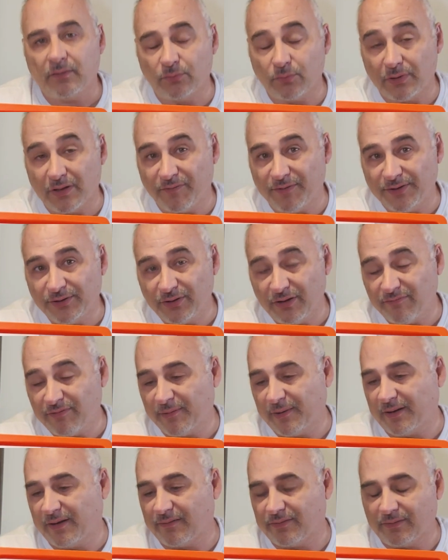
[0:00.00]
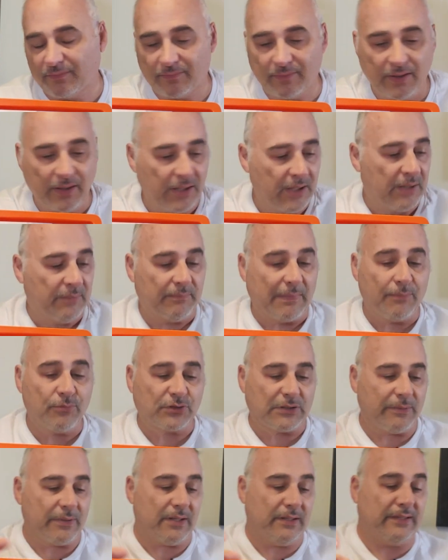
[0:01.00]
un defecto de fabricación.
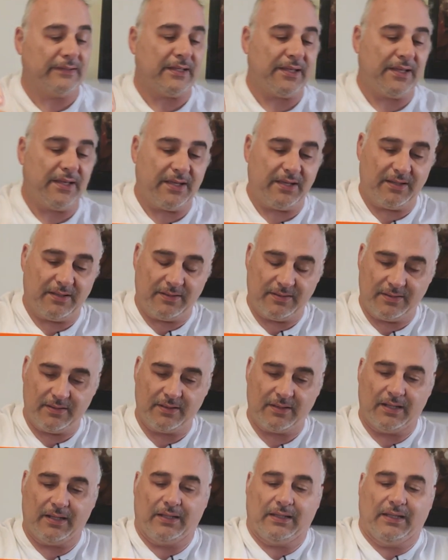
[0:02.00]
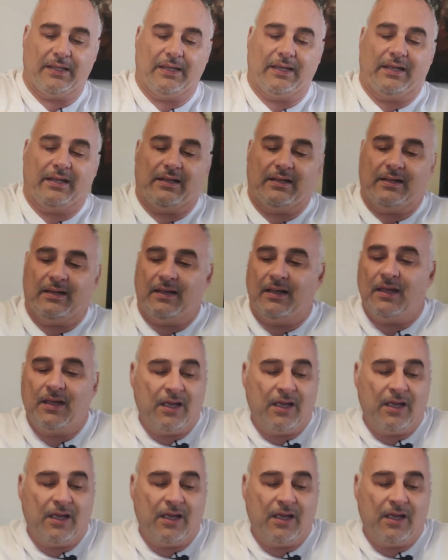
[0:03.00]
Vamos a ver en detalle el,